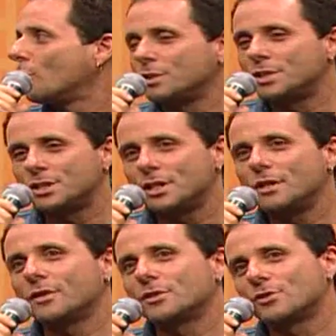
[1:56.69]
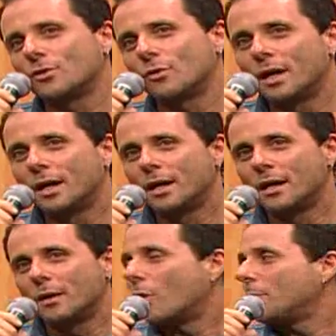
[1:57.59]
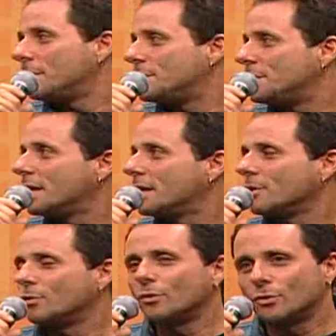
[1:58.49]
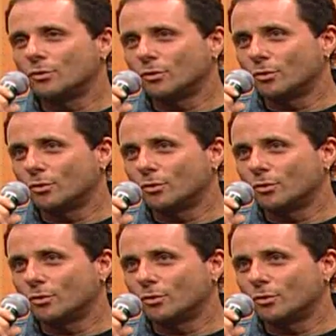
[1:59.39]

do Stevenson, Moby Dick, do, do